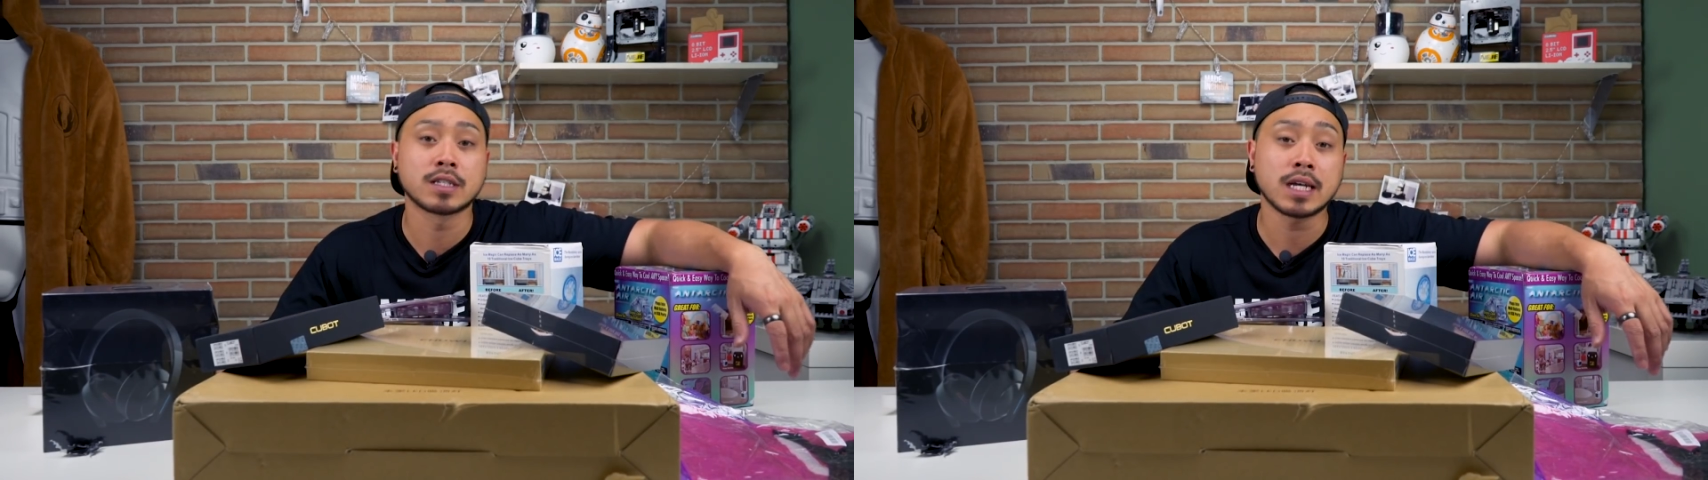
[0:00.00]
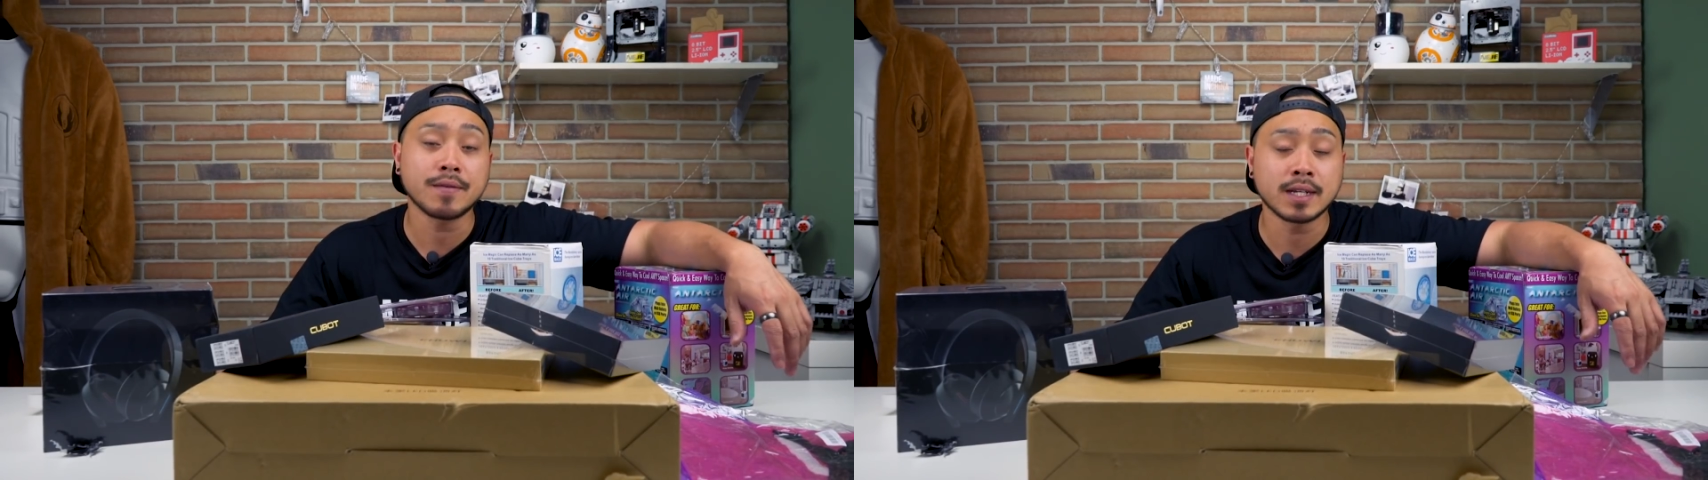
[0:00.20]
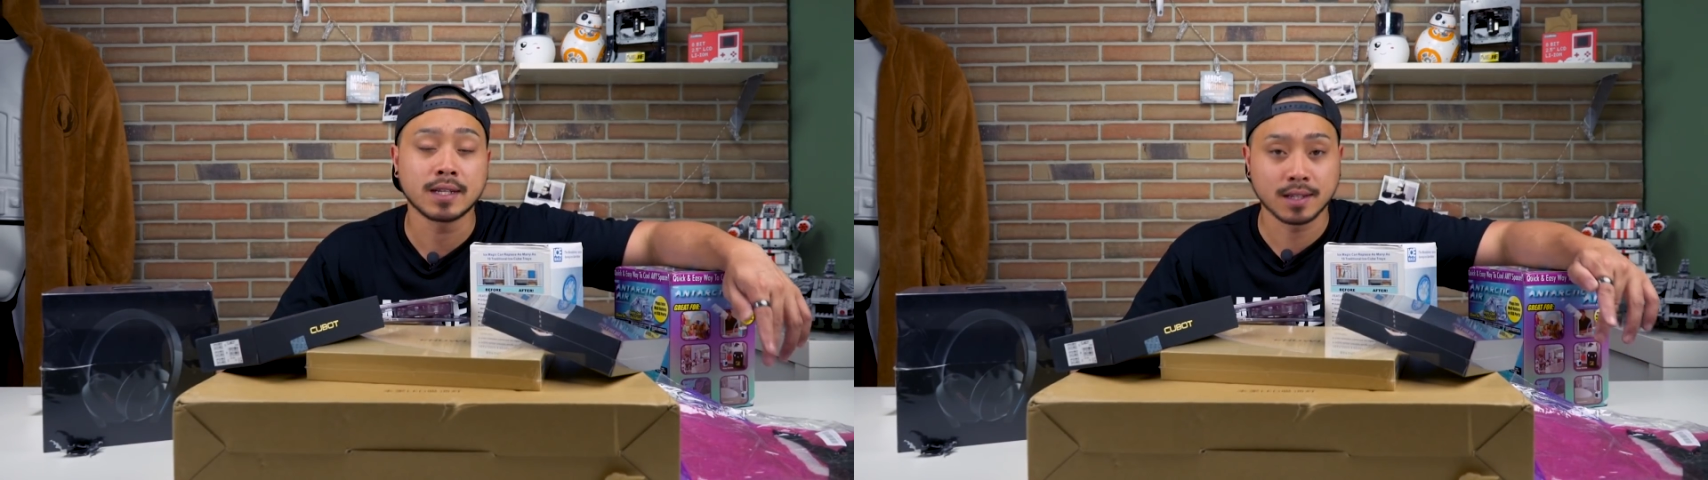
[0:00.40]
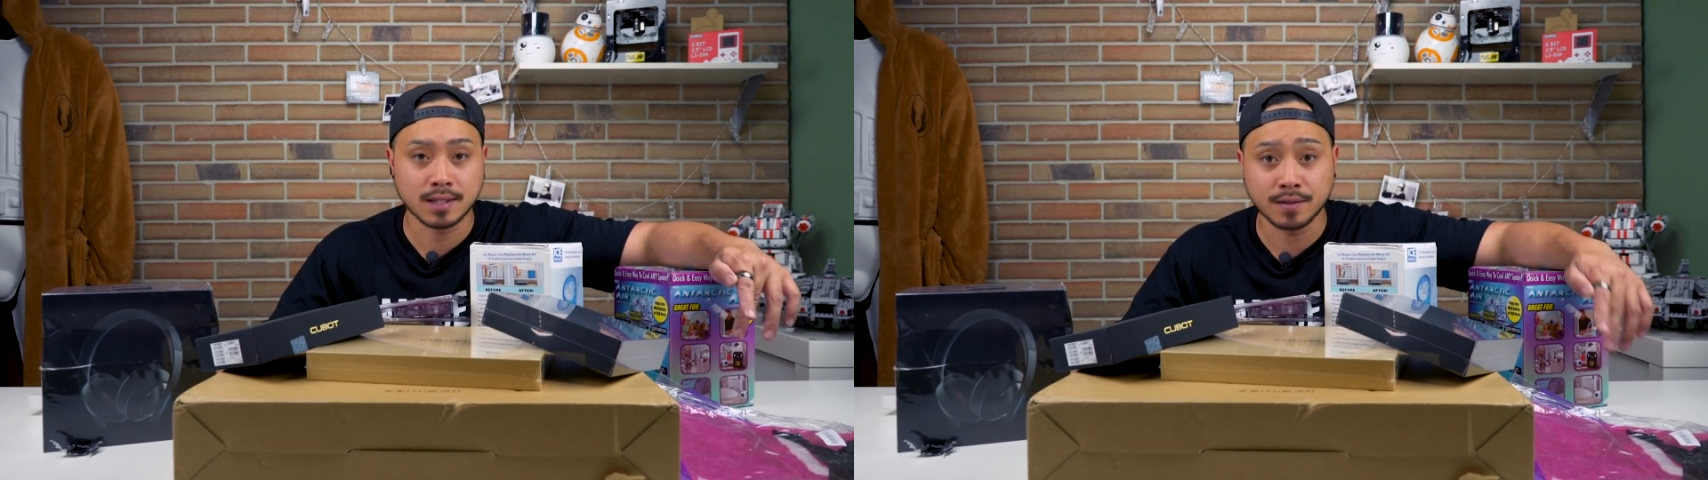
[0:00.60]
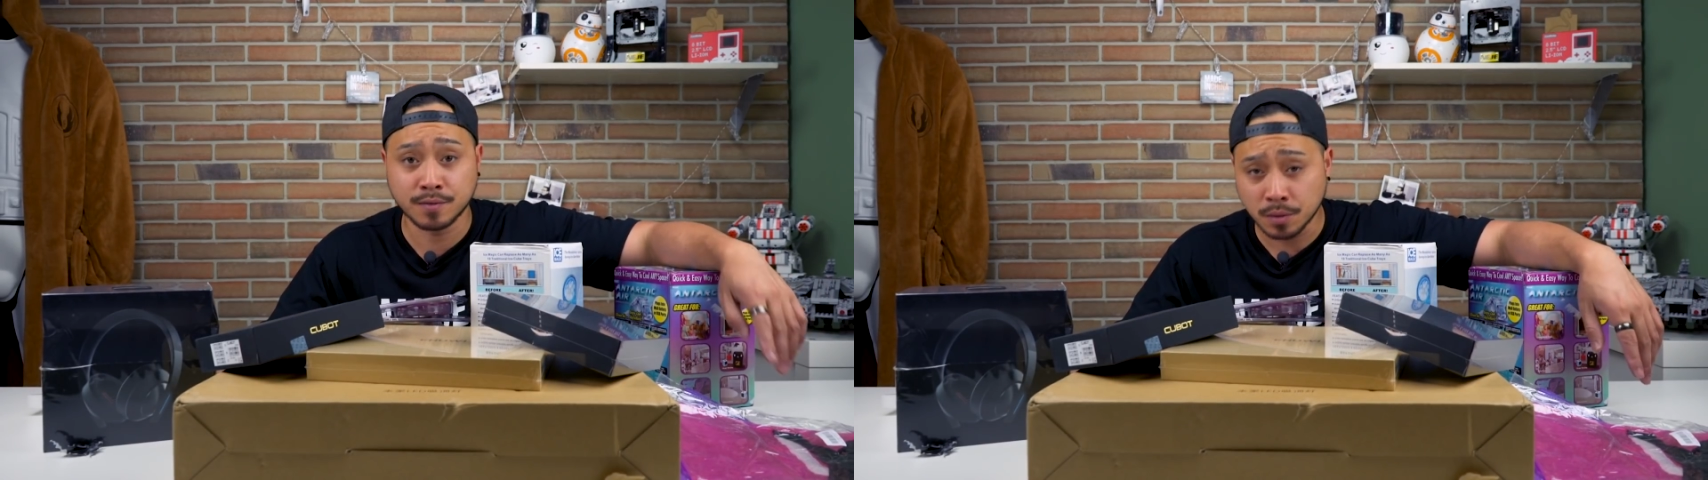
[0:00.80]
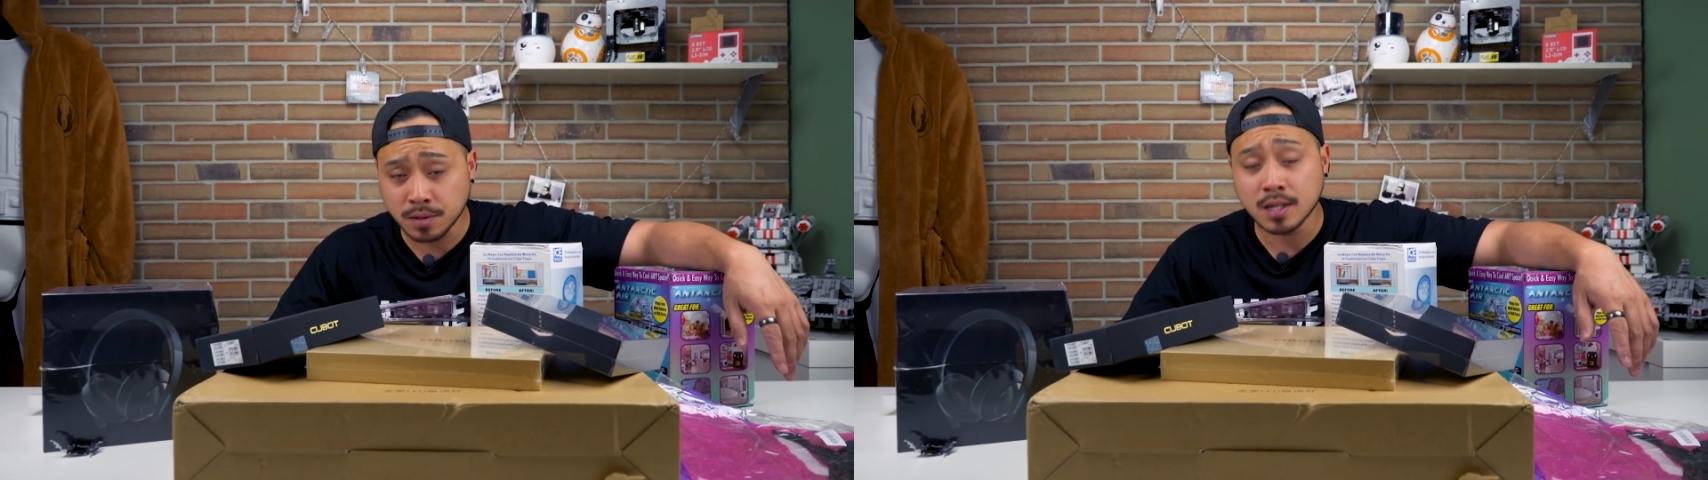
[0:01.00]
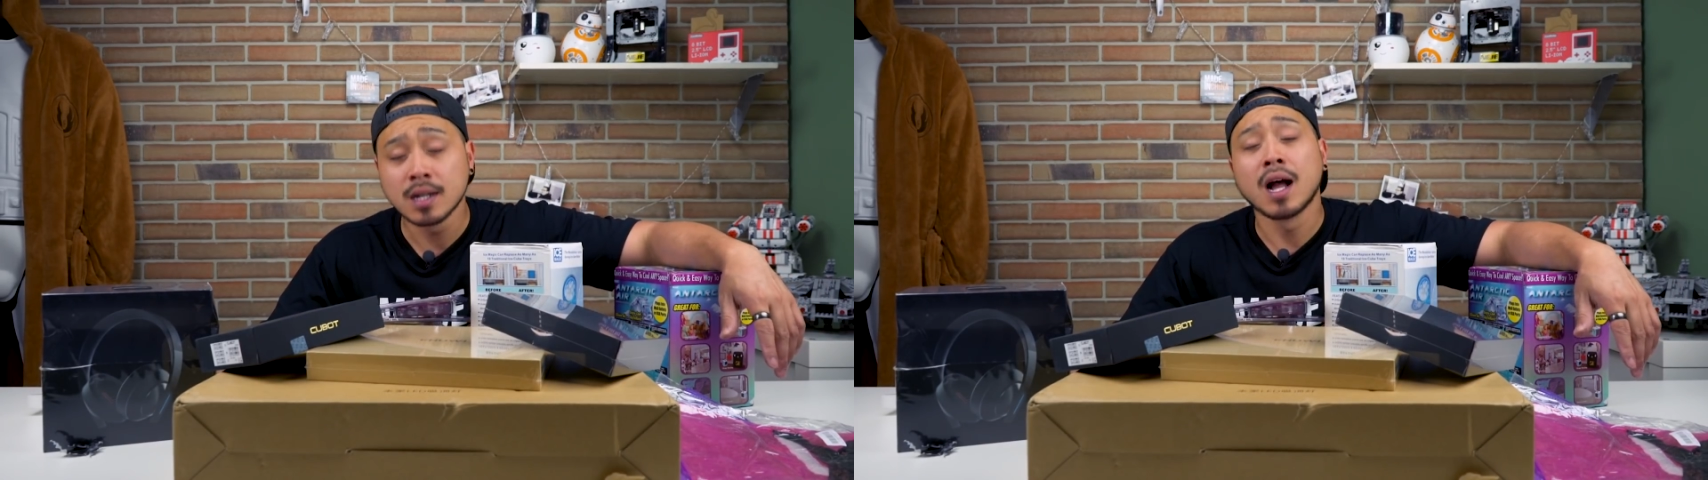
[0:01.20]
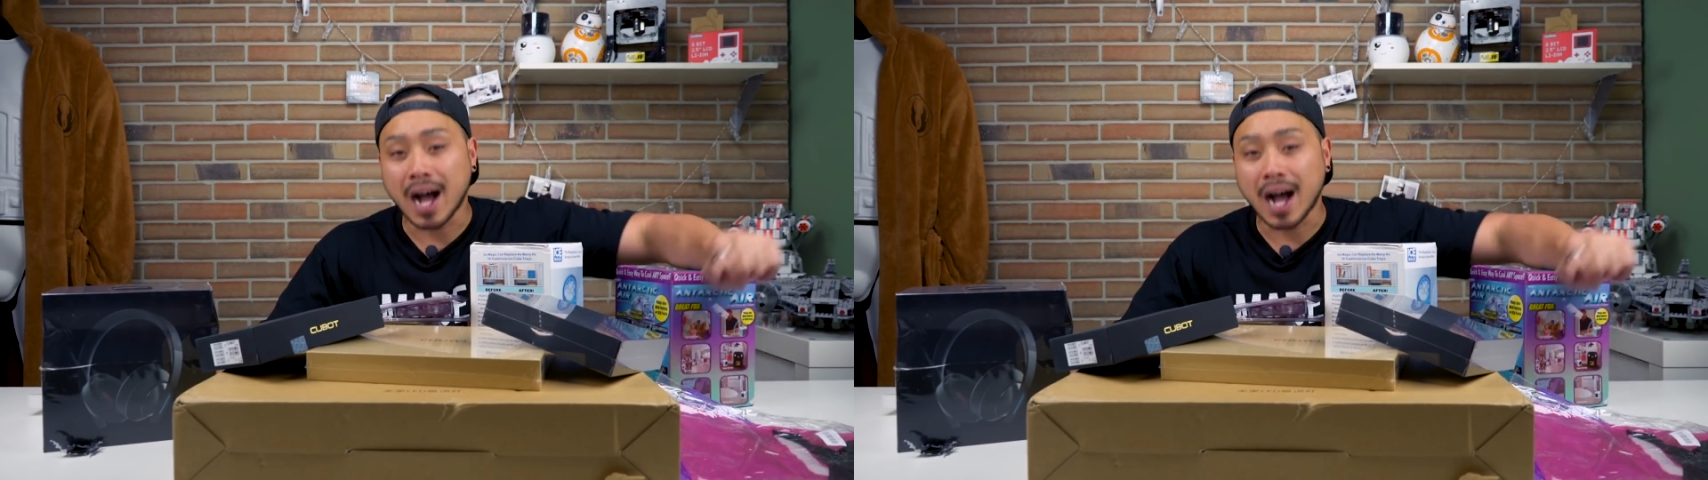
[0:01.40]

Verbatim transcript: sehr wieder interessant für uns,